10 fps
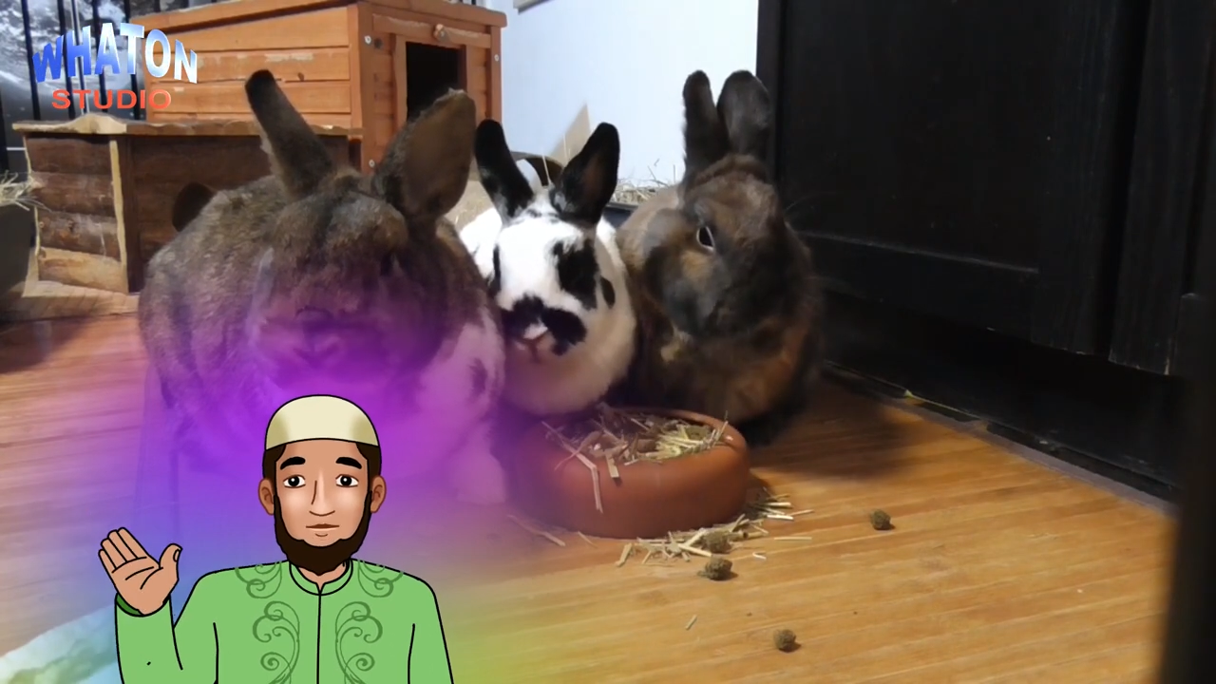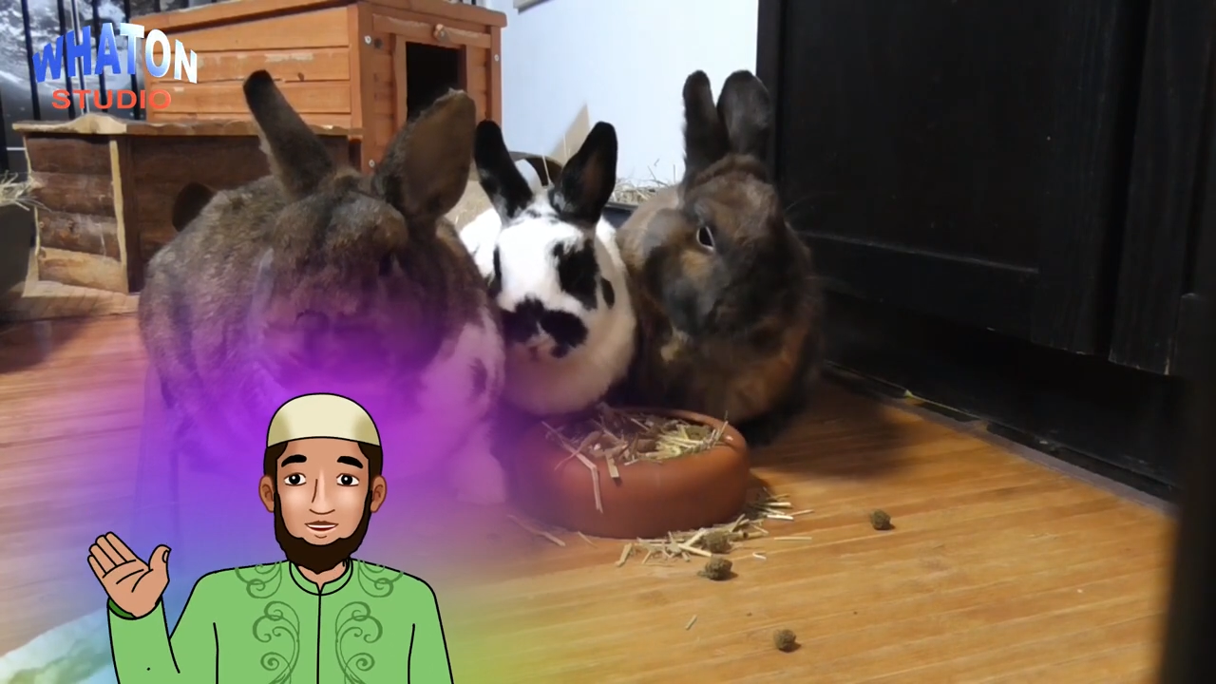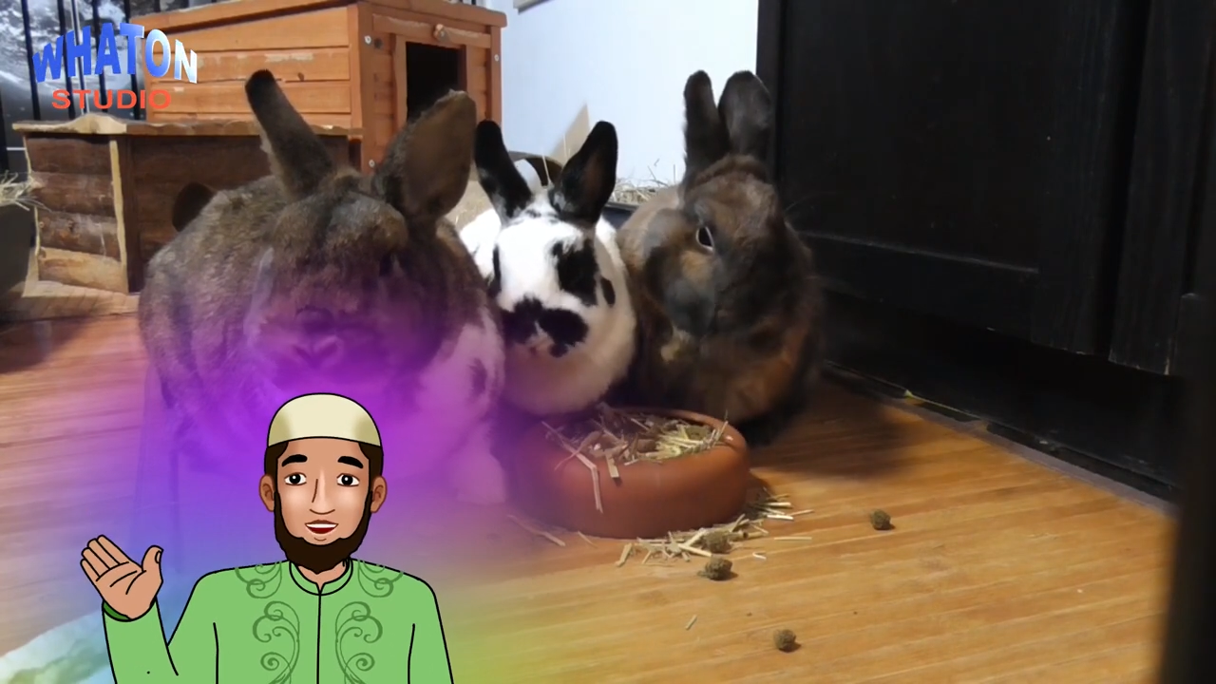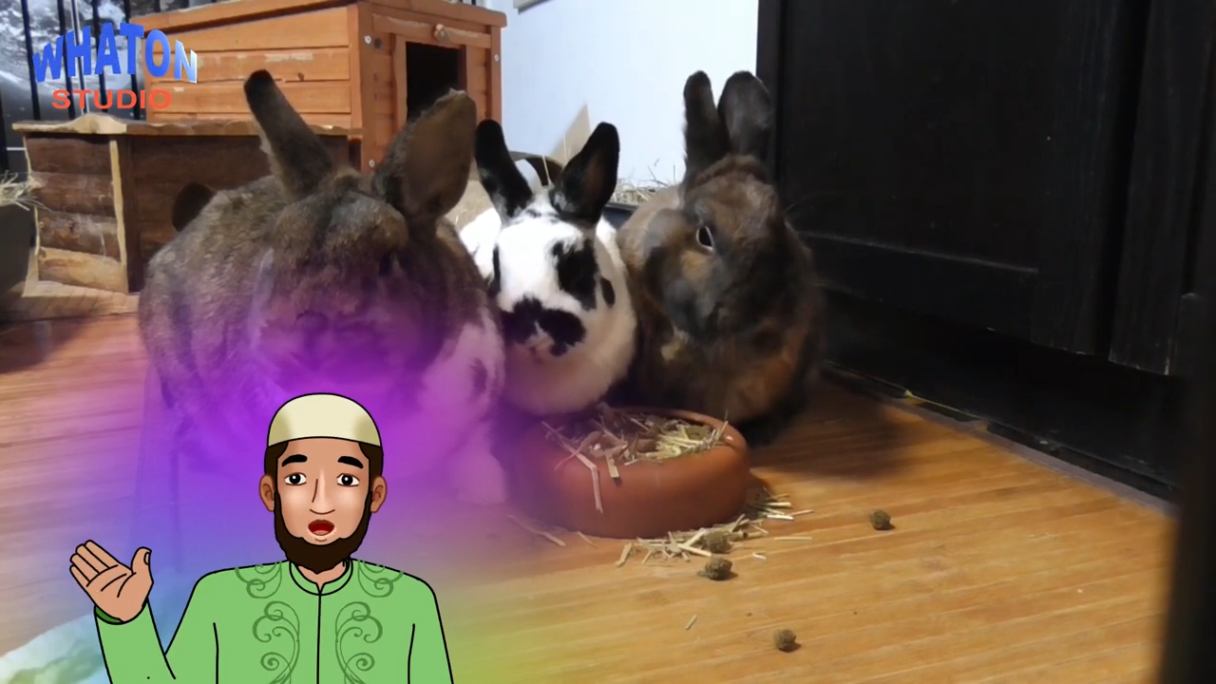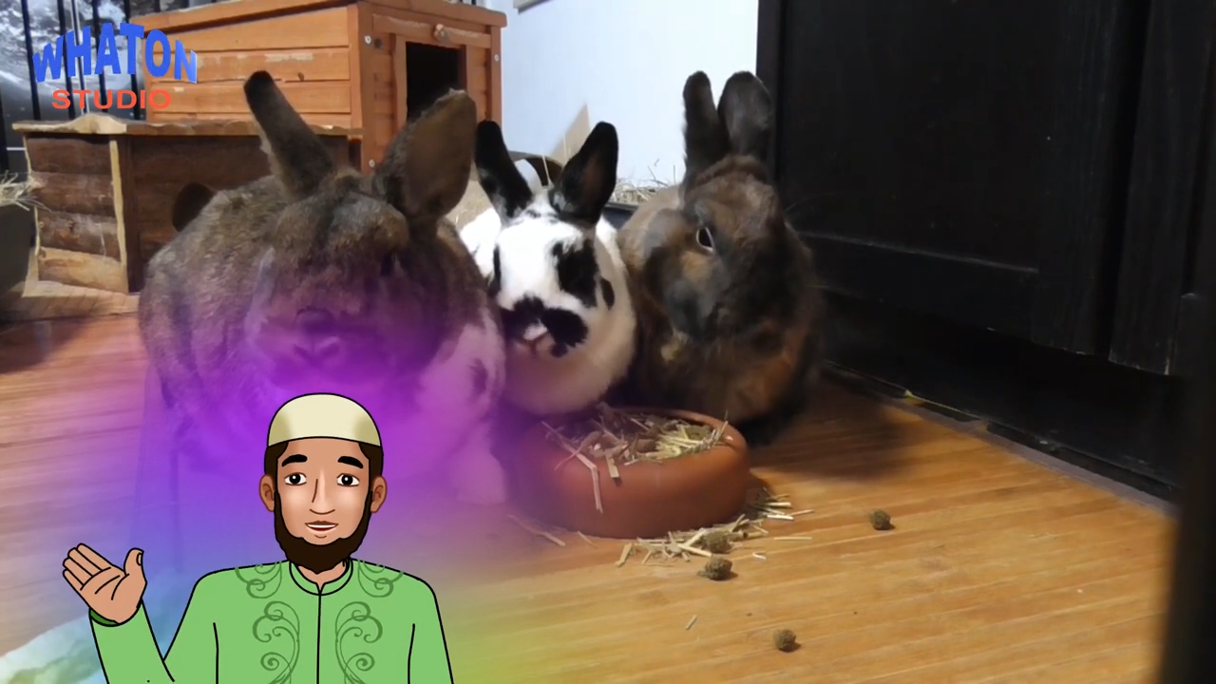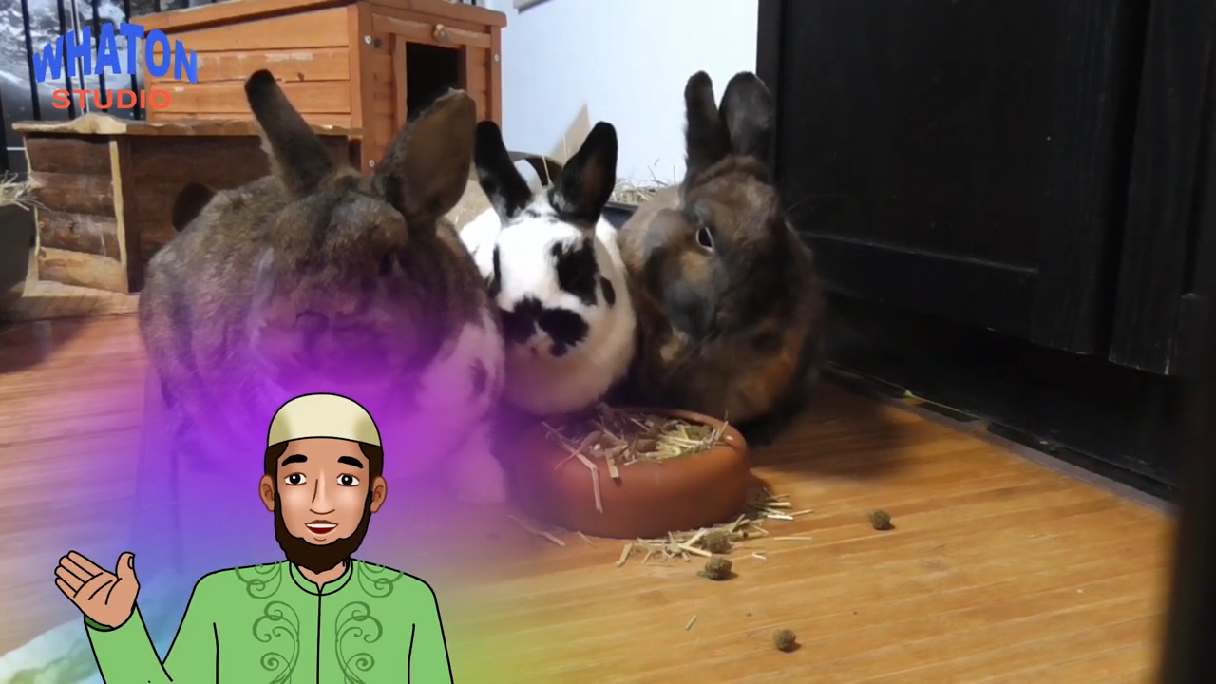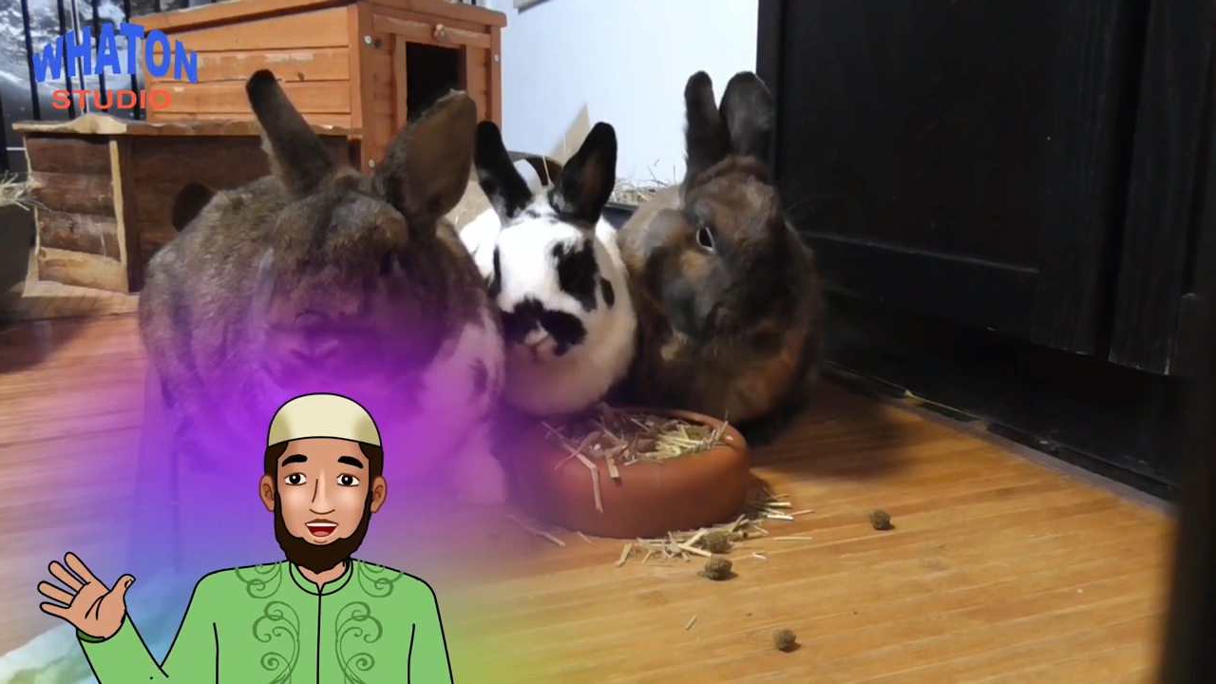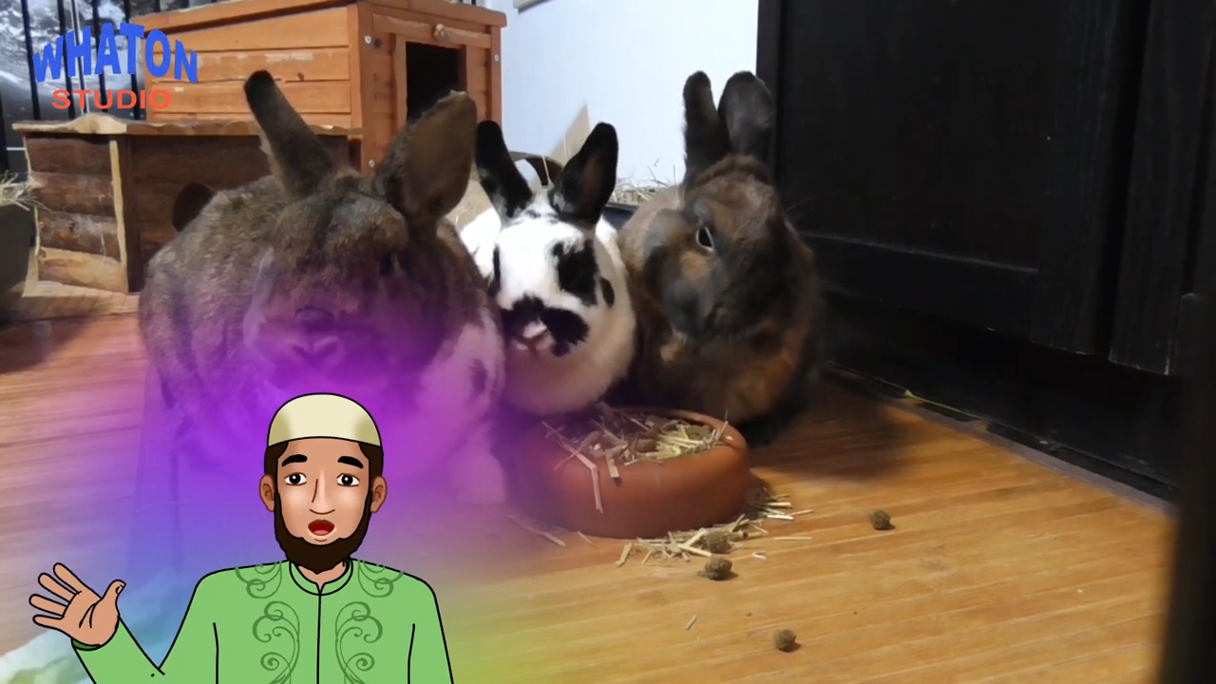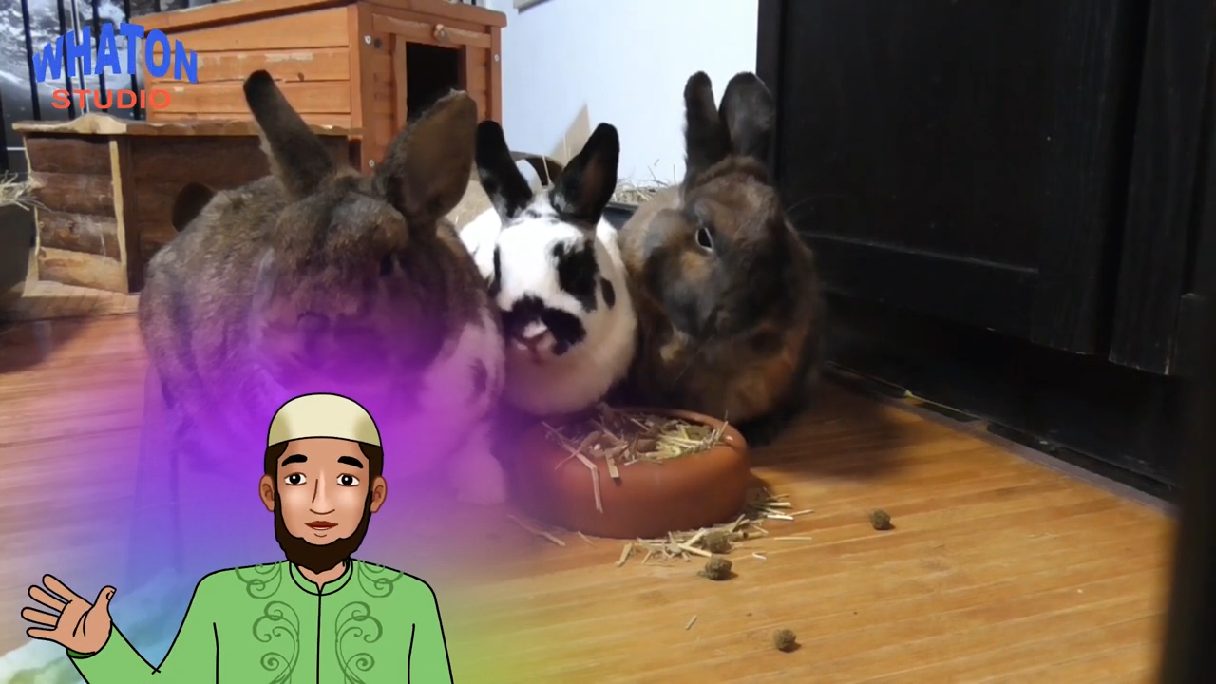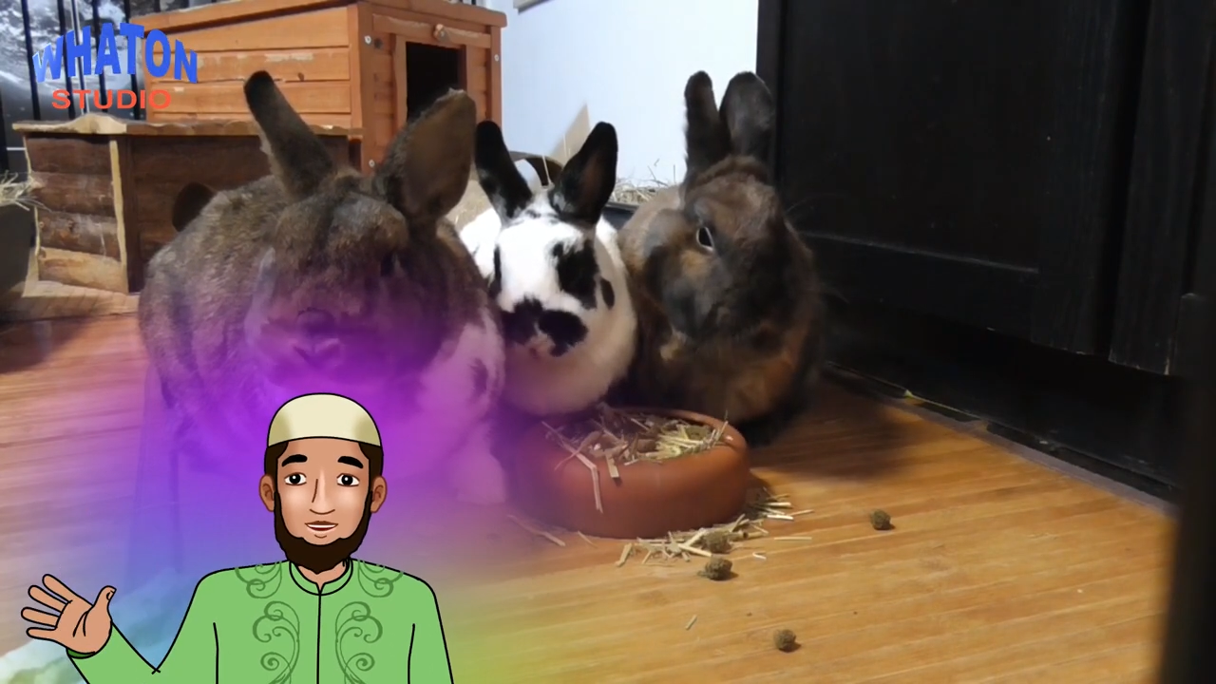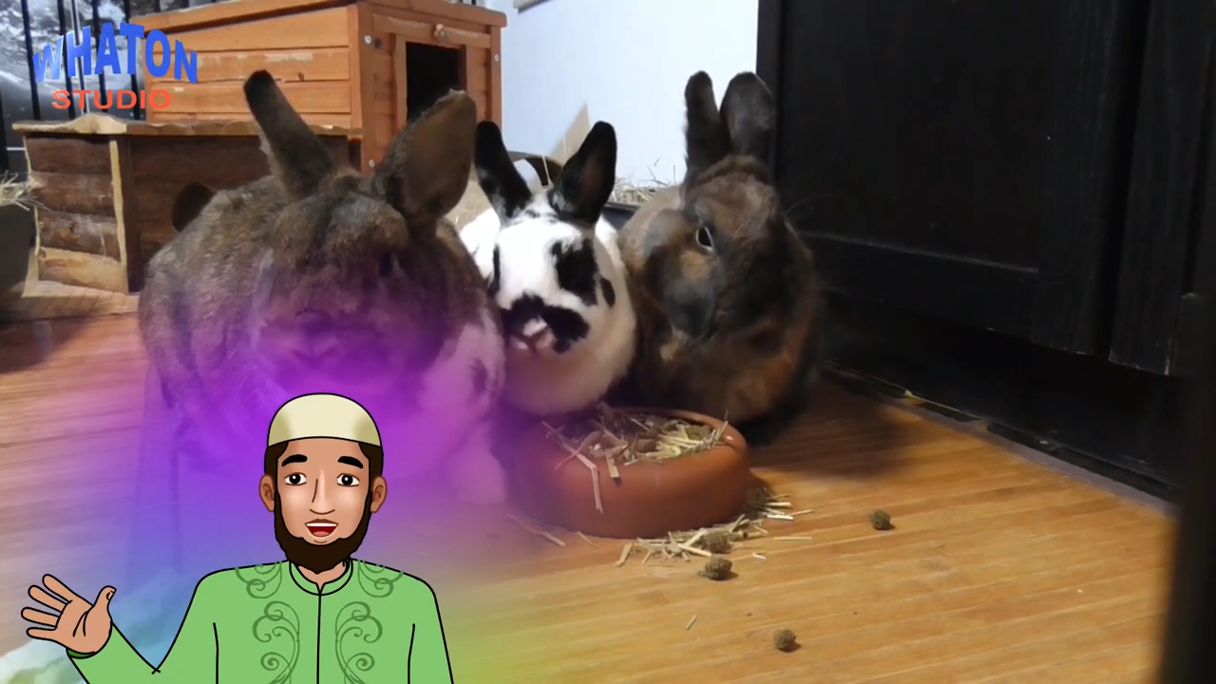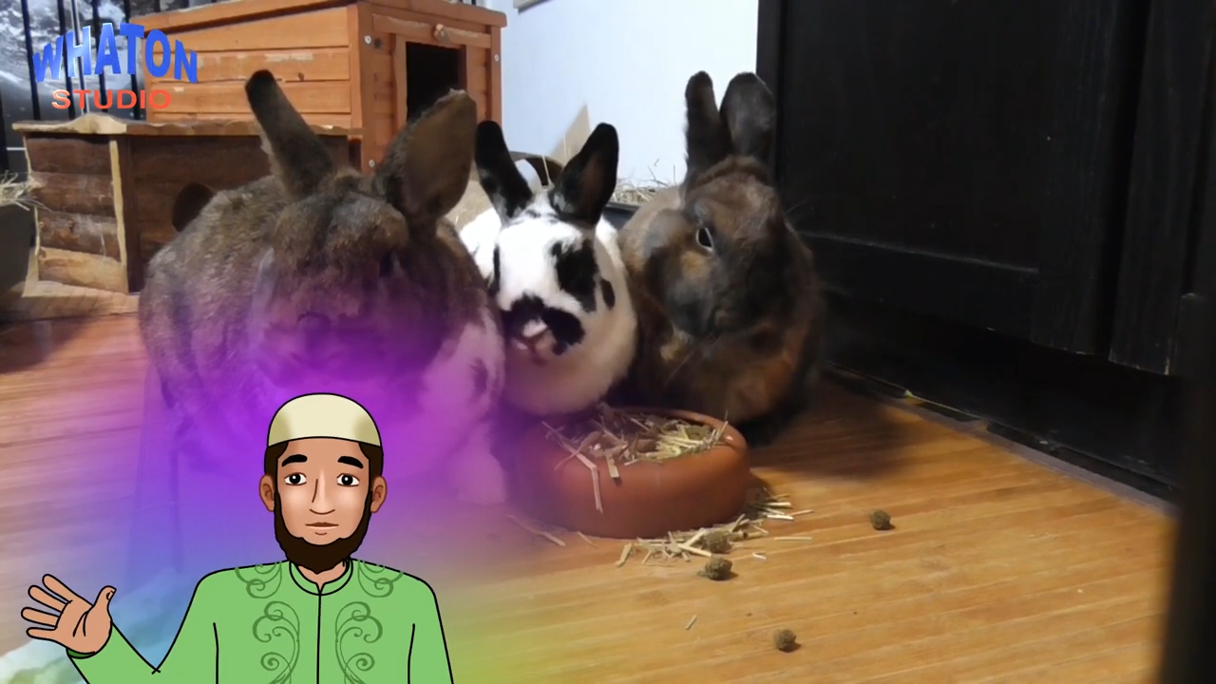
Kami pernah berusaha